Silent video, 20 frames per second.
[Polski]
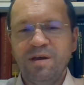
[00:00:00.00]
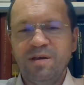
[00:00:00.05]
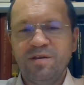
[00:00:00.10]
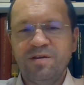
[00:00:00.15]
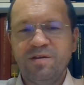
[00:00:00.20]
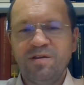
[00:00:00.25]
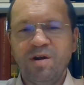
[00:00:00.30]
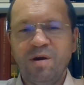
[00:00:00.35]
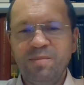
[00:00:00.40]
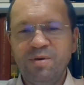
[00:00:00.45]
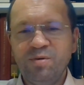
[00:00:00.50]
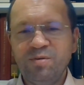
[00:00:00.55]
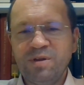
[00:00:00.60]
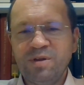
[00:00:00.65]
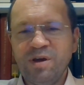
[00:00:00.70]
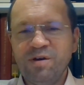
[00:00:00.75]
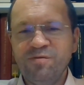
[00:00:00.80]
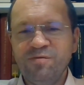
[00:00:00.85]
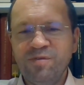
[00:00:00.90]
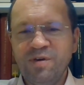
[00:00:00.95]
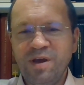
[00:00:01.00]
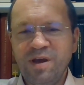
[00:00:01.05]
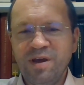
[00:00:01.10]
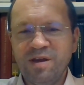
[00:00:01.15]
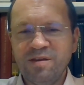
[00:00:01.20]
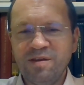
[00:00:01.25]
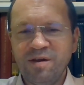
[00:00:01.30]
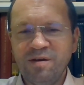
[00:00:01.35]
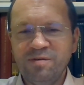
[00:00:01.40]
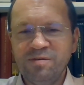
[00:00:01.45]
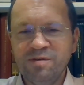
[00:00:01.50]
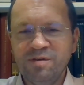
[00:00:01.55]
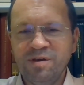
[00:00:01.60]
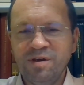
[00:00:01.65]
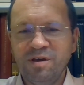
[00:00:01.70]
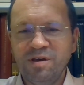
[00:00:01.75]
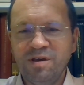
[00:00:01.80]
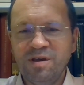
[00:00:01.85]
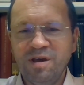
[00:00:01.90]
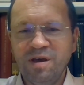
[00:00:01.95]
Zdobył tę wiedzę
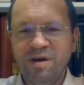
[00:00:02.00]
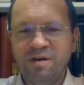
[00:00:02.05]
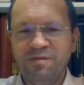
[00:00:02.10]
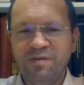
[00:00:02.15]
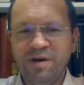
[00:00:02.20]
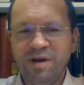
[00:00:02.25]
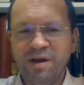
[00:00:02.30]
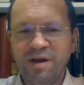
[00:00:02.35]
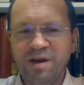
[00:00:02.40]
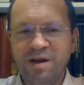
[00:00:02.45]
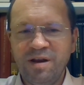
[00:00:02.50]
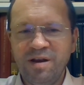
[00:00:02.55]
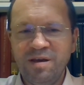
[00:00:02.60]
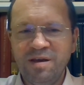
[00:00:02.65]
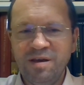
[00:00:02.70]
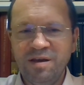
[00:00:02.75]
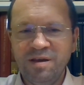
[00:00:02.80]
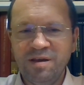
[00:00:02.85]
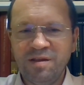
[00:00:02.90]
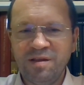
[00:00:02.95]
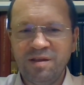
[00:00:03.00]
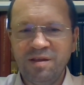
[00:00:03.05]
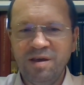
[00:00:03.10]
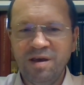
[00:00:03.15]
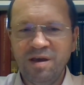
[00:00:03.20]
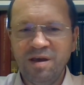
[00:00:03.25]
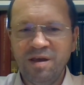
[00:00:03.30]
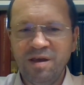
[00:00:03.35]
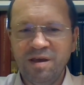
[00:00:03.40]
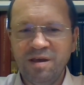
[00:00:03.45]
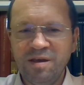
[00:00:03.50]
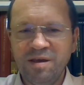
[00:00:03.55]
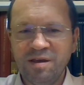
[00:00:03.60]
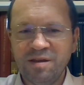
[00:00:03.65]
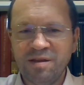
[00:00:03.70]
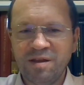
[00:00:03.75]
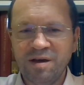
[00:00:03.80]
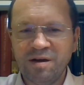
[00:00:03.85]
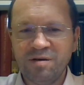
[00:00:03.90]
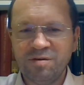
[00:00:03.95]
dzięki Ewangelii. Istnieje
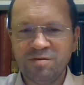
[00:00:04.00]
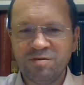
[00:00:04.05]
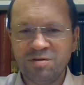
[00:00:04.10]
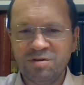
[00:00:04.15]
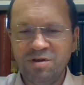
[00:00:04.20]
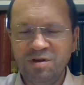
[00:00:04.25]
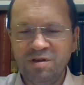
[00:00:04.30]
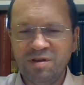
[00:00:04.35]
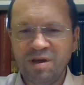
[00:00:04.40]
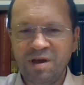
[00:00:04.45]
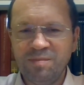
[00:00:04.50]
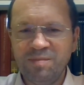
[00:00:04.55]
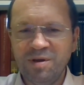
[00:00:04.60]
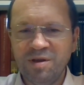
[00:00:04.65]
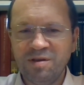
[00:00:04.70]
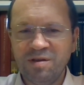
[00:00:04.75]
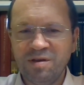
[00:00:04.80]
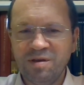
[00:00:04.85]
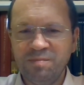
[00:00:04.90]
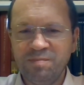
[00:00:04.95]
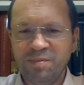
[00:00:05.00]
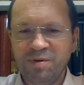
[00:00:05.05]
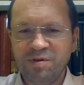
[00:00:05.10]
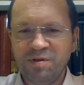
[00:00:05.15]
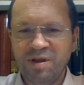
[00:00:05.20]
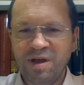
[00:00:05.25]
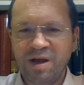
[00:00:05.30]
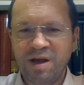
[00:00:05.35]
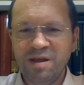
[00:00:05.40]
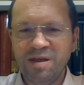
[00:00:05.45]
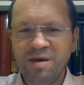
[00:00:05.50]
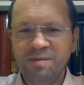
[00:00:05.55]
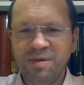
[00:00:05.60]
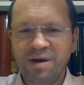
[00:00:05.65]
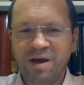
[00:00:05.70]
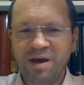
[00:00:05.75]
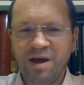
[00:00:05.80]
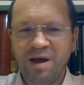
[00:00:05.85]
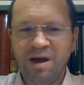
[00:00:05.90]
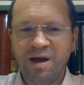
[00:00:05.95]
jednak różnica między poznaniem
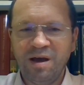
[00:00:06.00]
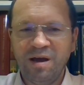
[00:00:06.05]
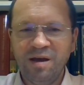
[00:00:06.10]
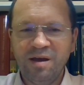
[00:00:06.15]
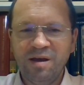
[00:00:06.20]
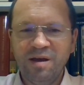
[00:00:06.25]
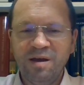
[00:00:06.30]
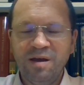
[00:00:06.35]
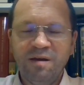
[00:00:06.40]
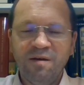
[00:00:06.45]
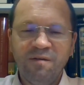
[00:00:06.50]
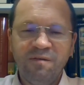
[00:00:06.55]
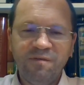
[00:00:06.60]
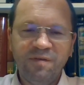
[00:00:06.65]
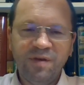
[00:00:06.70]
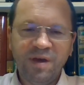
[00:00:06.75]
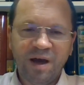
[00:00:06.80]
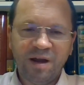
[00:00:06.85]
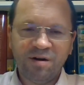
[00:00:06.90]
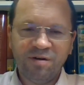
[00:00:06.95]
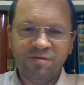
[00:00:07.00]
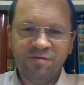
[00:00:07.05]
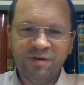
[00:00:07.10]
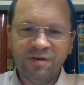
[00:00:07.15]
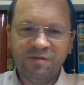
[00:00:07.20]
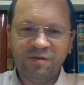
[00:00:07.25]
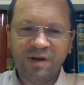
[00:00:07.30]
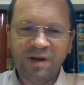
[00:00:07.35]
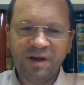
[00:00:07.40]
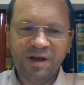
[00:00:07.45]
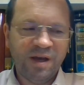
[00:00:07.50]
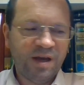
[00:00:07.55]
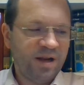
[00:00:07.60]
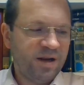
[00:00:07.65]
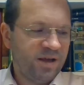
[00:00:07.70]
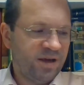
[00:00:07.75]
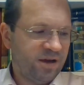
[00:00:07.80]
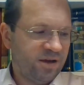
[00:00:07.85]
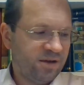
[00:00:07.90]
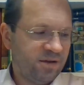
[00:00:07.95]
a wiarą w
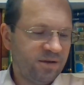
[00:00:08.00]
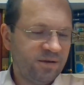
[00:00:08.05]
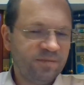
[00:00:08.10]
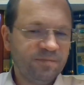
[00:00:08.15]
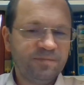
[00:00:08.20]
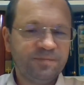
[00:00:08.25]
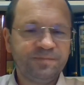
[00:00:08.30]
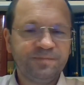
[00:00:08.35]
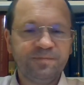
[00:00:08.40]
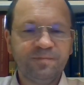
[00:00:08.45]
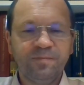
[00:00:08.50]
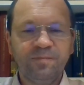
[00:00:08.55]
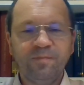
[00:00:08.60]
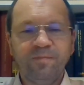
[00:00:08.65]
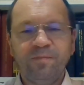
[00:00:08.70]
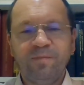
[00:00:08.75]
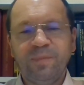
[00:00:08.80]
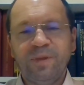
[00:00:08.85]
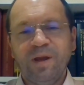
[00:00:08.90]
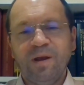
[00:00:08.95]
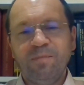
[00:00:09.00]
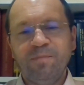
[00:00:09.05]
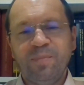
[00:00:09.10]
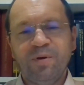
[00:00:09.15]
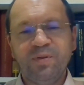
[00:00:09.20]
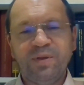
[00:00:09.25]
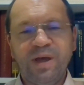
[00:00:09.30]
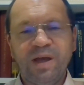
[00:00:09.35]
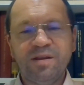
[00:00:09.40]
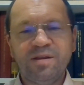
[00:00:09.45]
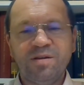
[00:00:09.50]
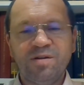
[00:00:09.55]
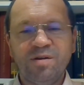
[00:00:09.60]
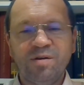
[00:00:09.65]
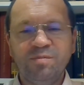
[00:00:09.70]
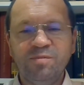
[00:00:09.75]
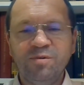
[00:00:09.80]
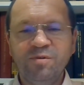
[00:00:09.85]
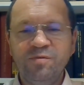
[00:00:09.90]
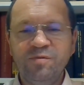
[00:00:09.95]
Ewangelię.
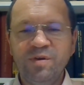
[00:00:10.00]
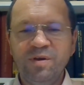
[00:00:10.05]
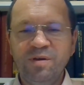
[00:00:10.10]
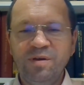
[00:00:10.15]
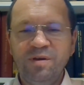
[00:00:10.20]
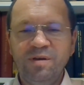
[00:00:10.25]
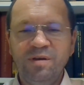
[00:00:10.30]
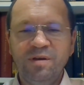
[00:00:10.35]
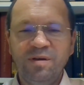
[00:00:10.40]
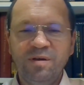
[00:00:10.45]
Ponadto mówi